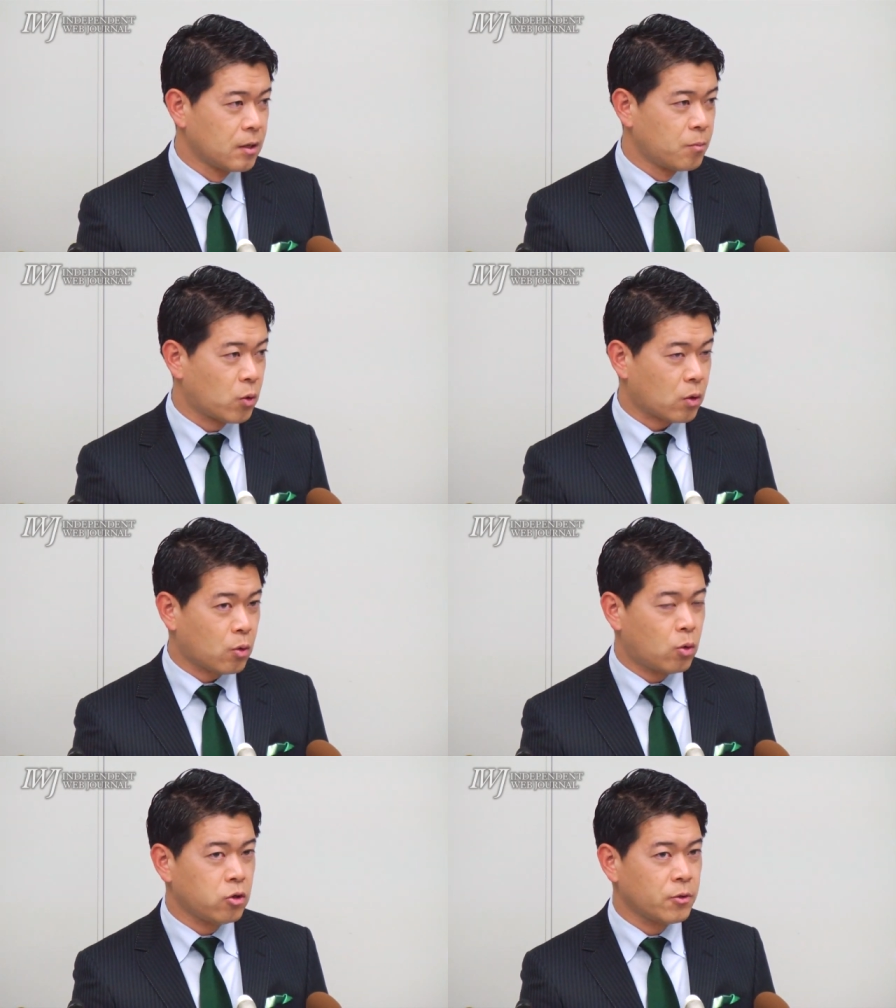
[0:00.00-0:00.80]
もう
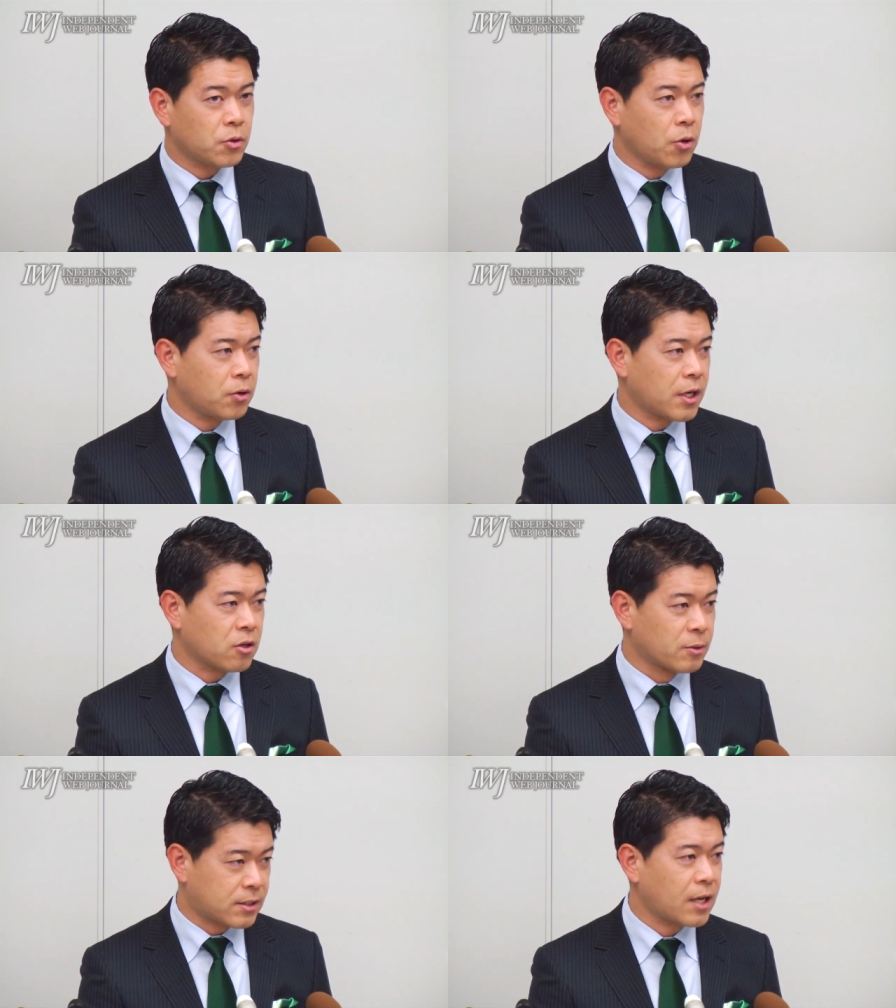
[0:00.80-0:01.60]
子どもの教育環
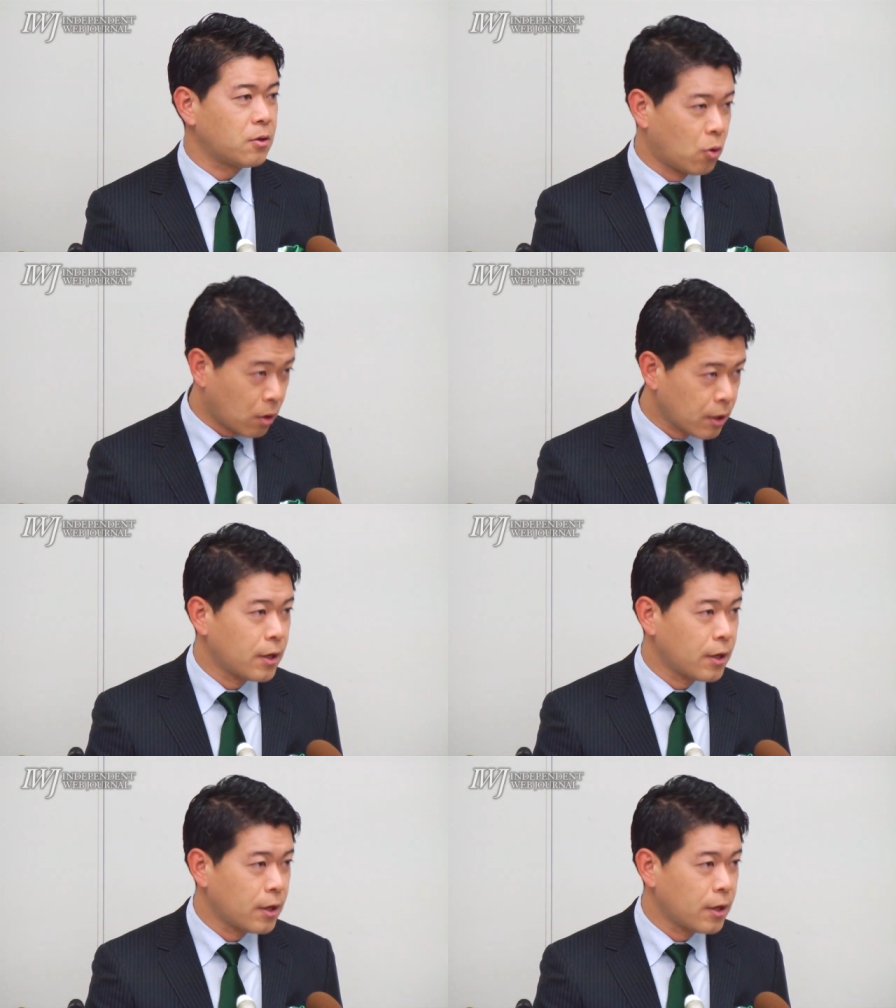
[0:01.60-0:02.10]
境も最高